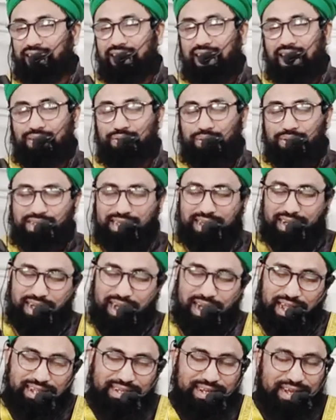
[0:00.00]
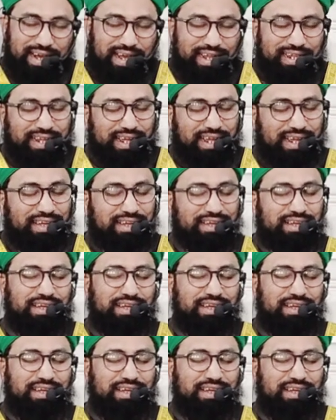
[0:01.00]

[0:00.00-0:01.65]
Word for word: या तो ज़क़़त खाता